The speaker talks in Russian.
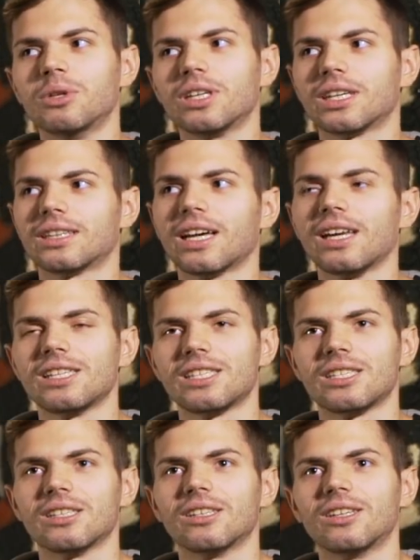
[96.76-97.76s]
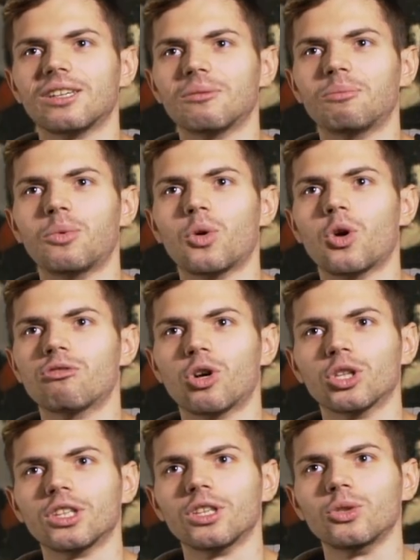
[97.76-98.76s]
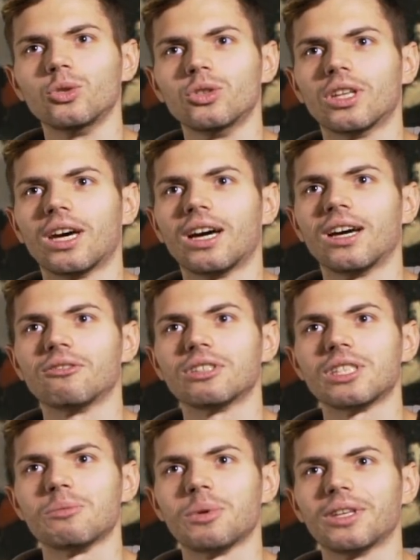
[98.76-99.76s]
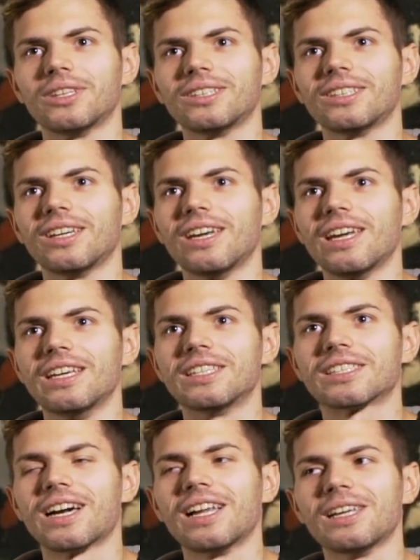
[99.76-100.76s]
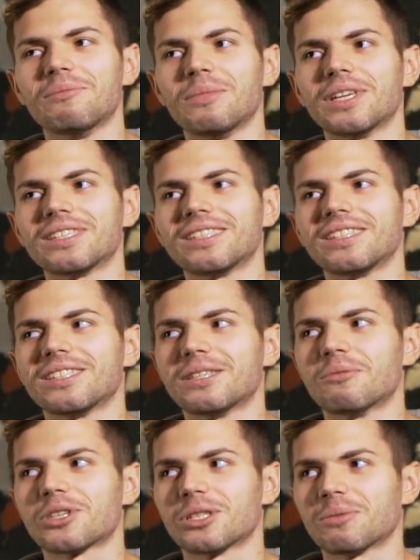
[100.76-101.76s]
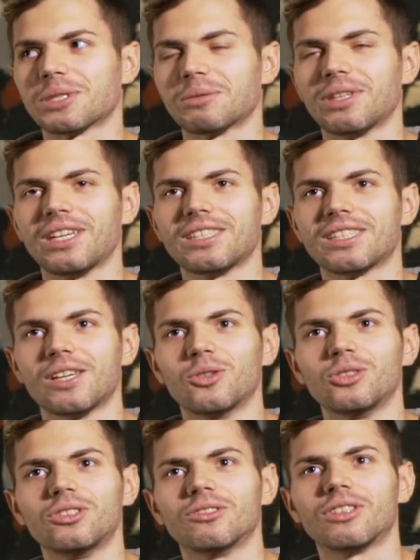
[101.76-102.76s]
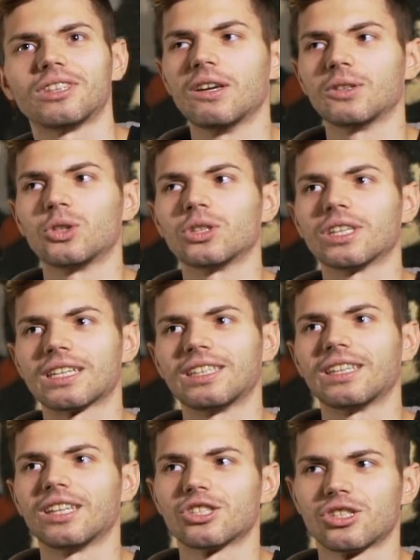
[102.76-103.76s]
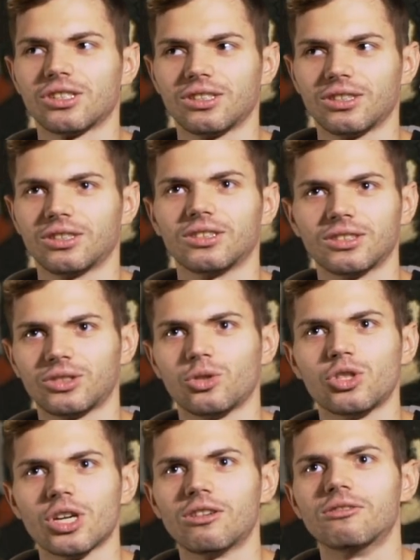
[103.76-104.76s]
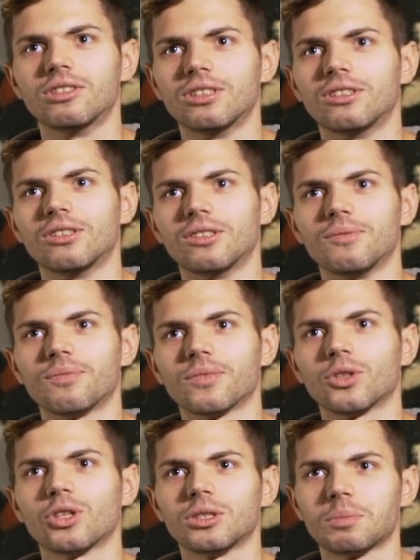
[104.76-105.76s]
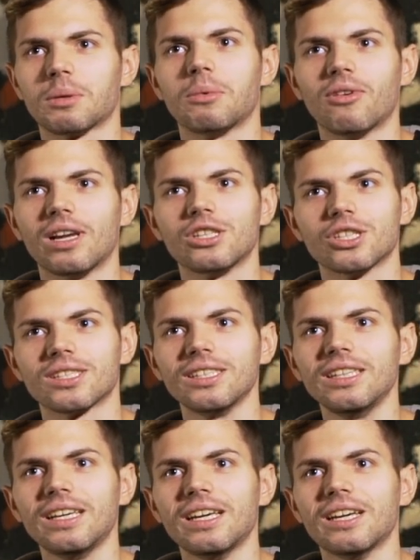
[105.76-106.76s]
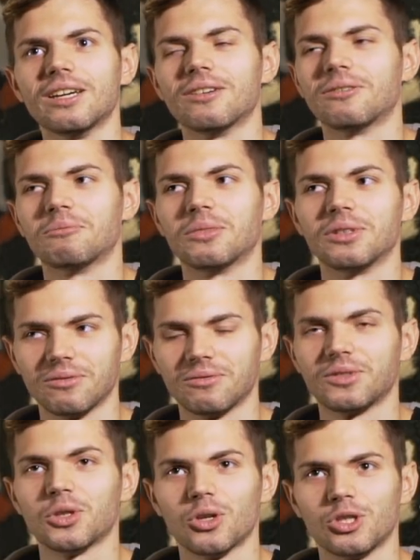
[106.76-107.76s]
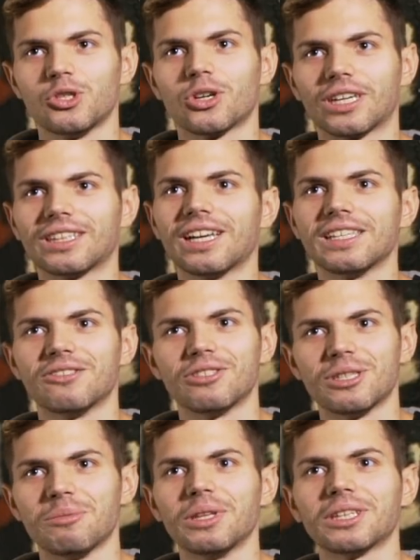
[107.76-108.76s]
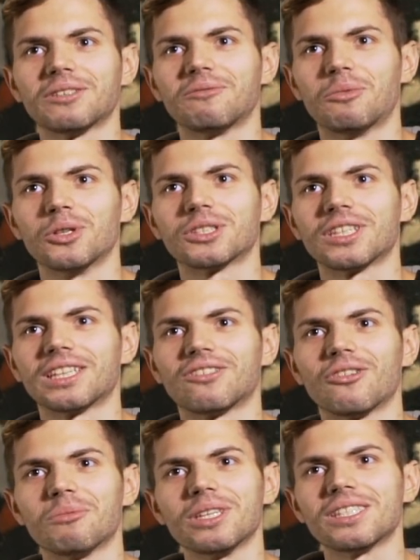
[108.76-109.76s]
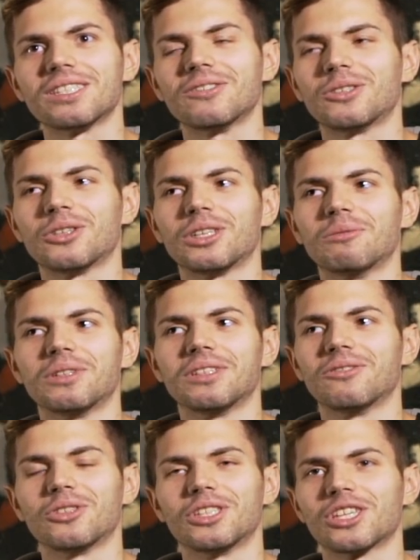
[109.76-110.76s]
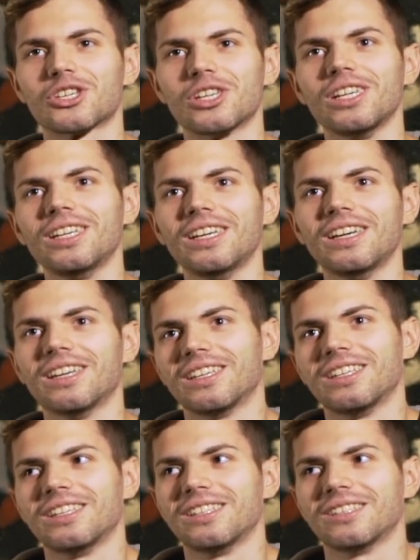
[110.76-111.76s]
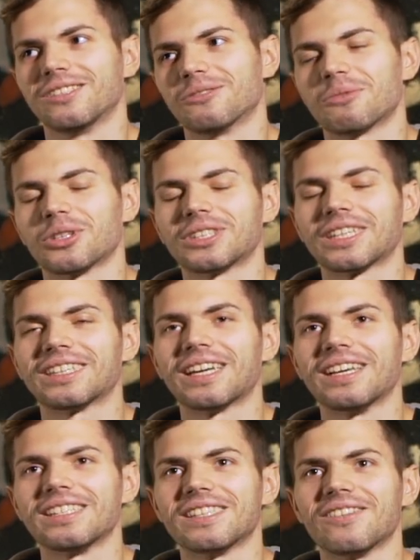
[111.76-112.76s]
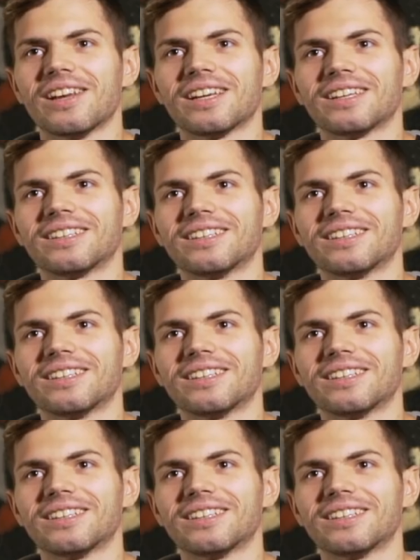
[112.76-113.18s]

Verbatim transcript: мы катались э, по Лондону на велосипедах искали место, где можно посмотреть салют. В итоге, когда даже стучал, ну, то есть пробивали часы, мы все еще катались на велосипедах в поисках этого места. В итоге мы его не нашли и ну, просто катались на великах.